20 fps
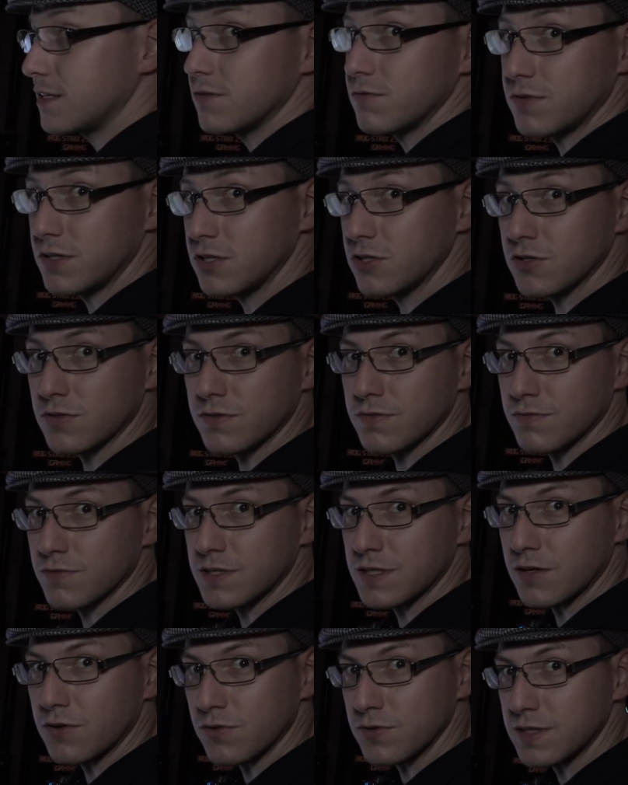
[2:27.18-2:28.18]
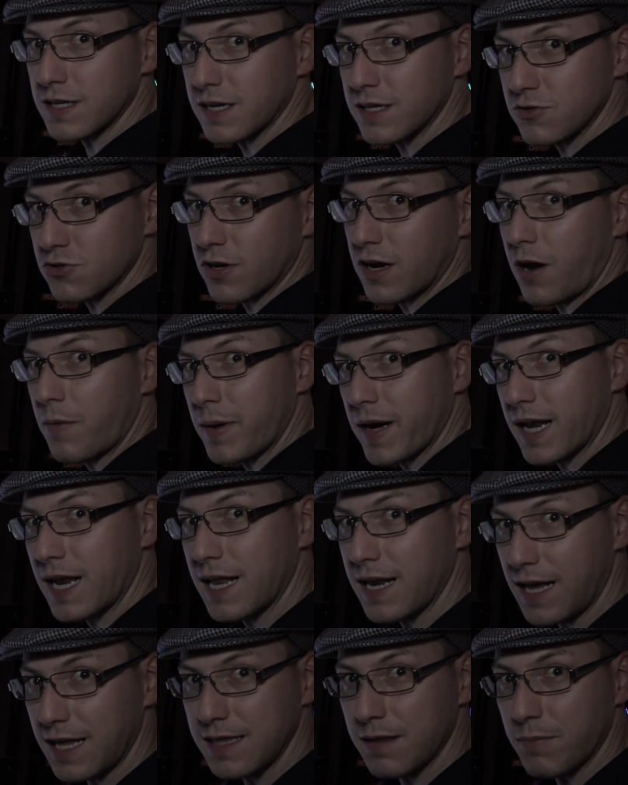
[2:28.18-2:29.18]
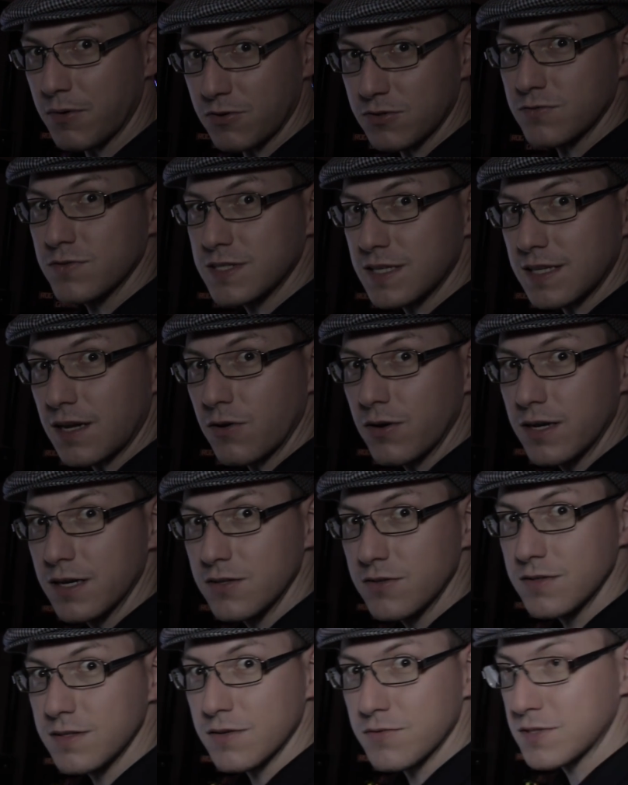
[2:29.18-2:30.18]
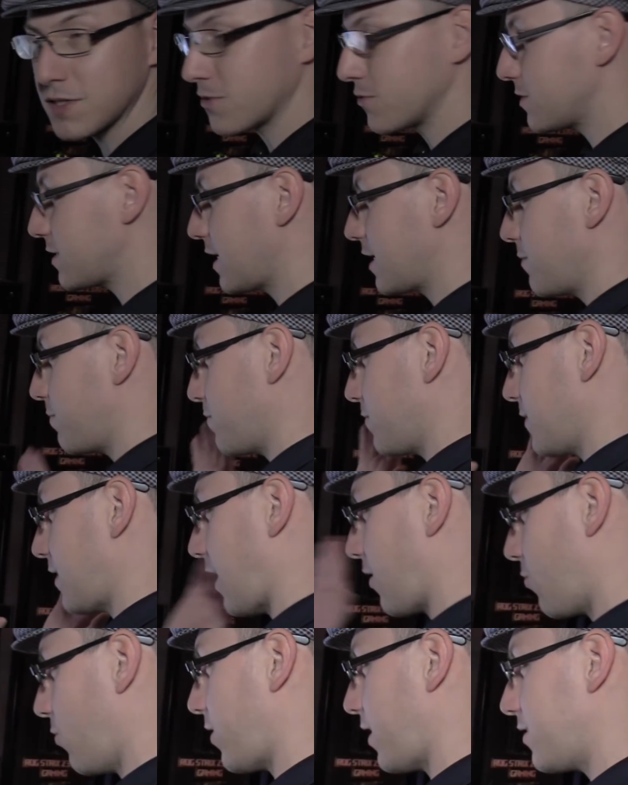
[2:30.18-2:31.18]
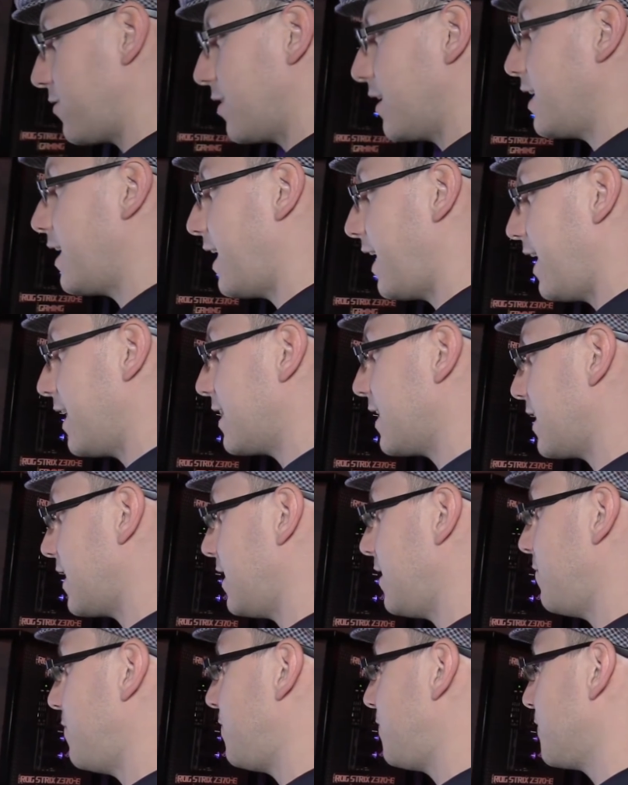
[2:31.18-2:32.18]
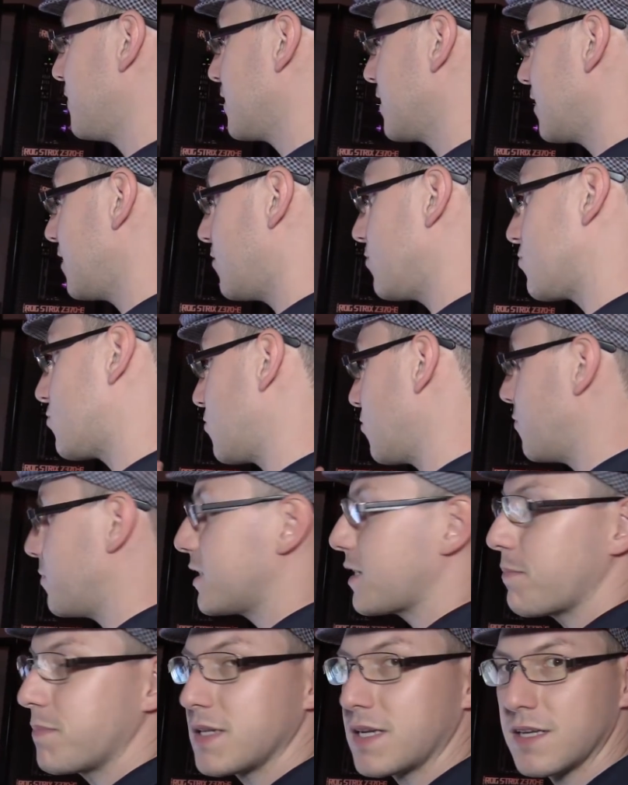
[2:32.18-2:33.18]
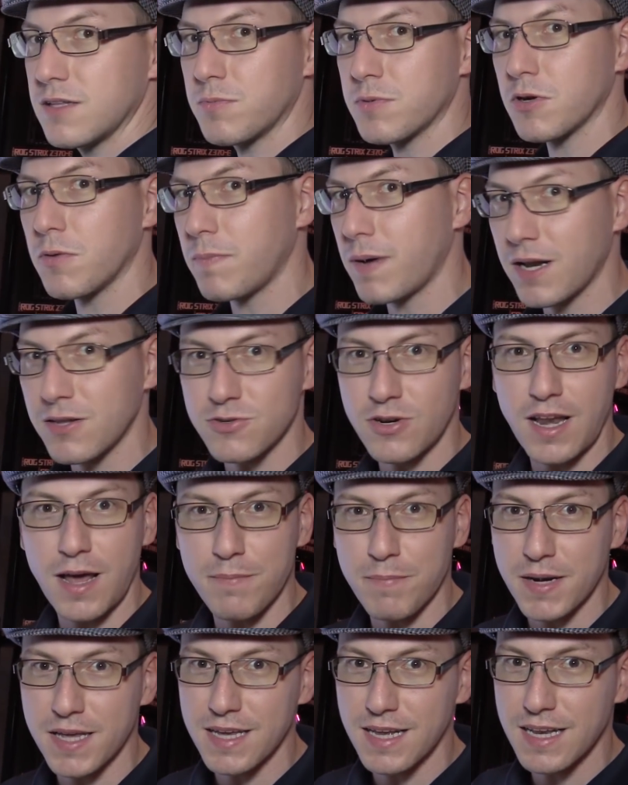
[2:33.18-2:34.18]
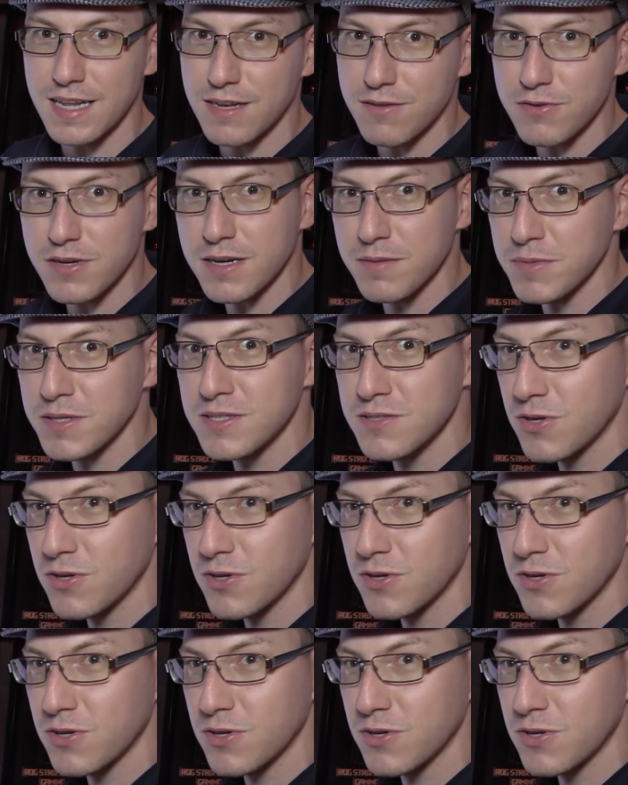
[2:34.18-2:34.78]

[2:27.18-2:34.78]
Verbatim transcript: The Division, você consegue jogar uma granada para onde você está olhando. Então, você consegue estar tá correndo em linha reta aqui. O Toby está pirando porque eu paro de olhar para ele, ele fica meio